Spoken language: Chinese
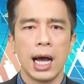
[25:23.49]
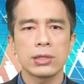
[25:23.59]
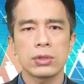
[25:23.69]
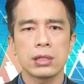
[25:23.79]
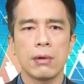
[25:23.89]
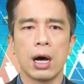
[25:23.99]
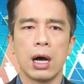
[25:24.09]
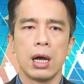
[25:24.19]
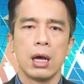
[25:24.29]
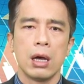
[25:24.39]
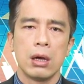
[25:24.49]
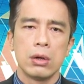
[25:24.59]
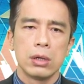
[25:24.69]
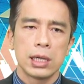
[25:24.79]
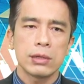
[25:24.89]
说什么？
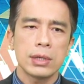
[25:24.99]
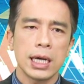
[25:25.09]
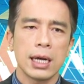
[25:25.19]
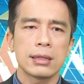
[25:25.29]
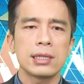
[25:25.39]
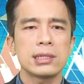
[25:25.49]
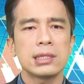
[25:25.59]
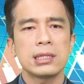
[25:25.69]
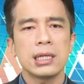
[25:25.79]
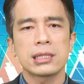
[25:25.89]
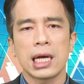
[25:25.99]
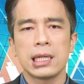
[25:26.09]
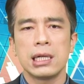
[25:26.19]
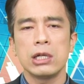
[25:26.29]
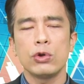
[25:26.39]
因为第四季的产
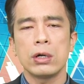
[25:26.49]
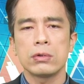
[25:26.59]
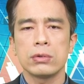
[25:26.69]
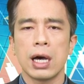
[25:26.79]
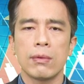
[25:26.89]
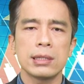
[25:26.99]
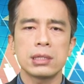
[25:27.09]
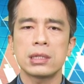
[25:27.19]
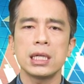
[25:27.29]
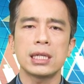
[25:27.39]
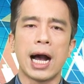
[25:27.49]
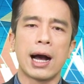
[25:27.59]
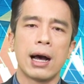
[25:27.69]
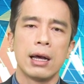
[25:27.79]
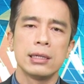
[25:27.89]
能利用率啊，维持低档
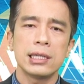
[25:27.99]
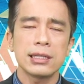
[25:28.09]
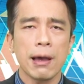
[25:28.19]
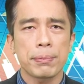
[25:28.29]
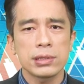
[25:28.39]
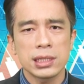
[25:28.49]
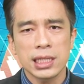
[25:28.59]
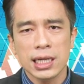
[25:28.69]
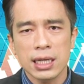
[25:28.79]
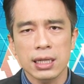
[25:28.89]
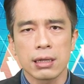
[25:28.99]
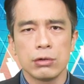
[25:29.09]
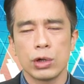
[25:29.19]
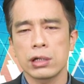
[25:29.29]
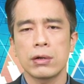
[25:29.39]
啊，现在不是建议
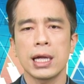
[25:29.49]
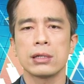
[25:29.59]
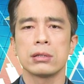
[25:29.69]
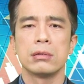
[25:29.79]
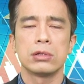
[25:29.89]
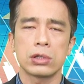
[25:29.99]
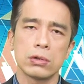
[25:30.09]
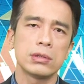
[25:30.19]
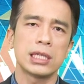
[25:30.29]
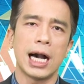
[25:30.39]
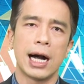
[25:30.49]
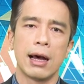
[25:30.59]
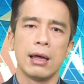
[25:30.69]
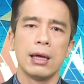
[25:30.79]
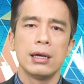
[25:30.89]
员工要休假。
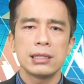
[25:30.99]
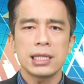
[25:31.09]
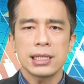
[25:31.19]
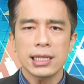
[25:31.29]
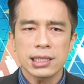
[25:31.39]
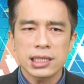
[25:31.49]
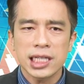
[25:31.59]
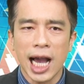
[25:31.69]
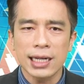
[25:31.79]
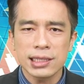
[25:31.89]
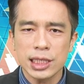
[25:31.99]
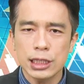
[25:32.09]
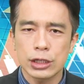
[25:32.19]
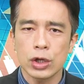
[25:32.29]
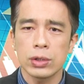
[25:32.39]
现在是强
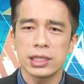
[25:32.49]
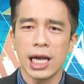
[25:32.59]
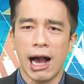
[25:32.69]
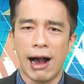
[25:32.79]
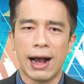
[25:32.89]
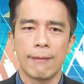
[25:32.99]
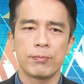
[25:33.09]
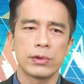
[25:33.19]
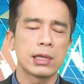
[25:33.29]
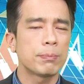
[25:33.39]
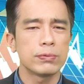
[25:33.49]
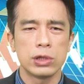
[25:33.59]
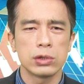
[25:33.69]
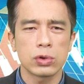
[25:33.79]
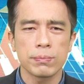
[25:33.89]
制休假，你
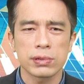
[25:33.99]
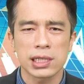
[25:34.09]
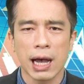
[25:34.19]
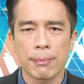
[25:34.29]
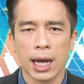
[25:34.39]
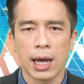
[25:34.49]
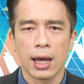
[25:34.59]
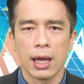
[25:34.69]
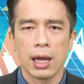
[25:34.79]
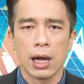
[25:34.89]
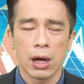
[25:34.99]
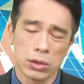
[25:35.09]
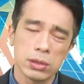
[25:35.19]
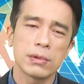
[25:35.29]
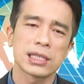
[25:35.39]
你说不惨吗？好，
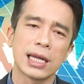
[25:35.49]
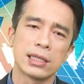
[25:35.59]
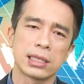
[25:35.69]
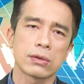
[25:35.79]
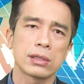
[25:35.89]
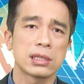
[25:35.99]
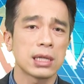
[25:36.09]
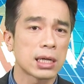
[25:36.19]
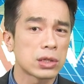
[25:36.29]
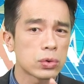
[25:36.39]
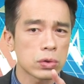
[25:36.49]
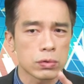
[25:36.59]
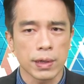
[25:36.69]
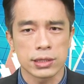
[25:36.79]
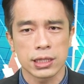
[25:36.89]
那么惨的情况之下，你说股
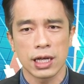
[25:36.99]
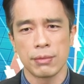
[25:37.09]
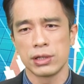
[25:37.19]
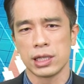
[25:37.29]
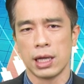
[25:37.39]
票今天有没有跌？